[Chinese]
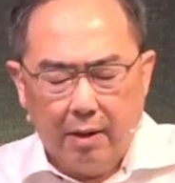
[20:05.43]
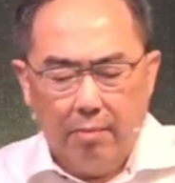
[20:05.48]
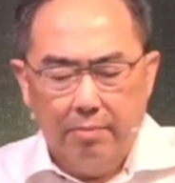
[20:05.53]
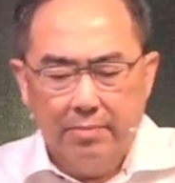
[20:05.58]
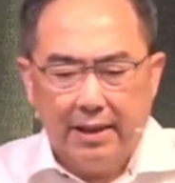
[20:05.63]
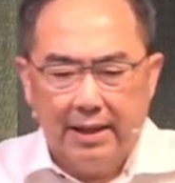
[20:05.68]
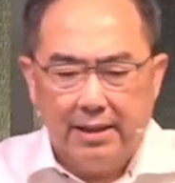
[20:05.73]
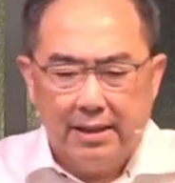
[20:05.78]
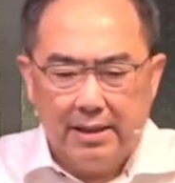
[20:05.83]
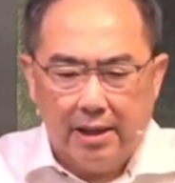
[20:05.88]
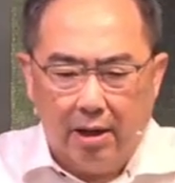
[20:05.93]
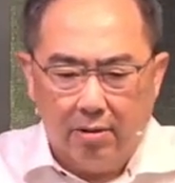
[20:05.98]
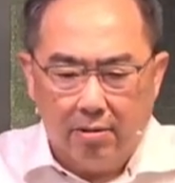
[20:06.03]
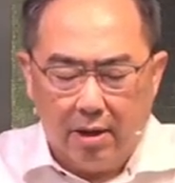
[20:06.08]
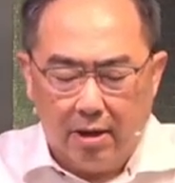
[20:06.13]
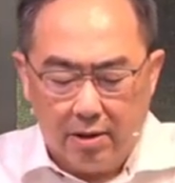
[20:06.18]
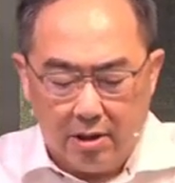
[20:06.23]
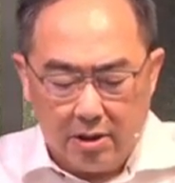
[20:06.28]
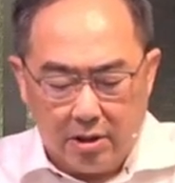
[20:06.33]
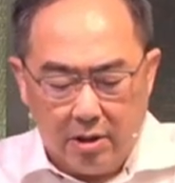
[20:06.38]
我们在一起祷
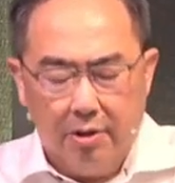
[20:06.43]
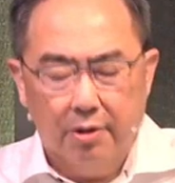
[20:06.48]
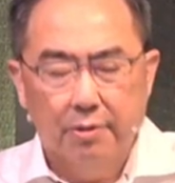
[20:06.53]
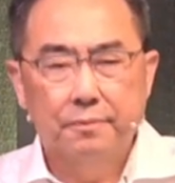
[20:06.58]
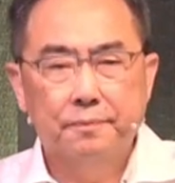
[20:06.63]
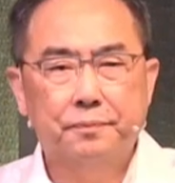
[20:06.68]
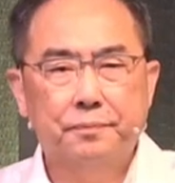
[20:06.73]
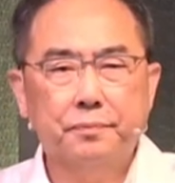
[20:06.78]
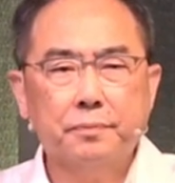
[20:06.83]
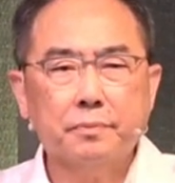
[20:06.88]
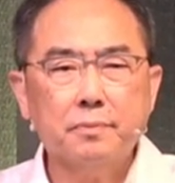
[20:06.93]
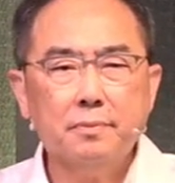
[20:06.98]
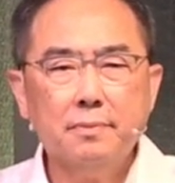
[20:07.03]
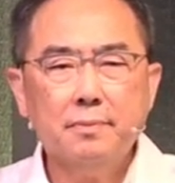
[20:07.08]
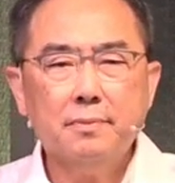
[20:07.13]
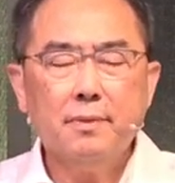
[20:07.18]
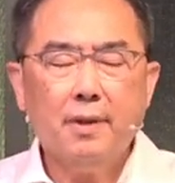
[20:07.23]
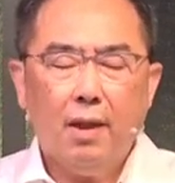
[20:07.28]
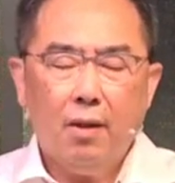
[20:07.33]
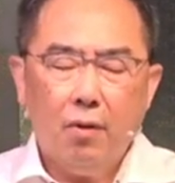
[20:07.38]
告的时候，
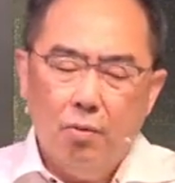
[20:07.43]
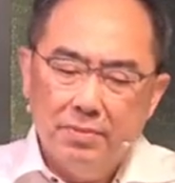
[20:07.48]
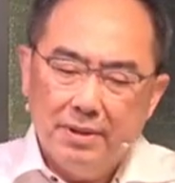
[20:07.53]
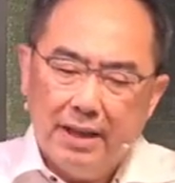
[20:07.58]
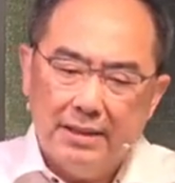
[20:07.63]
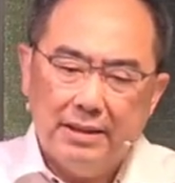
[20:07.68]
我